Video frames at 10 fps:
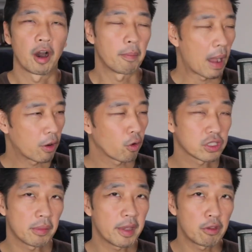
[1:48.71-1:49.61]
O bago ko
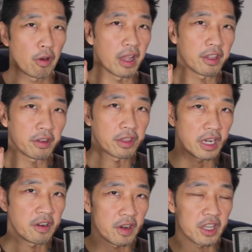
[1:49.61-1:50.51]
sabihin yung other
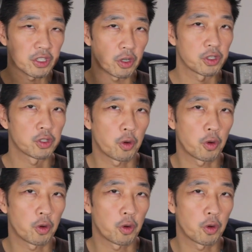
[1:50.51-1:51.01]
three reasons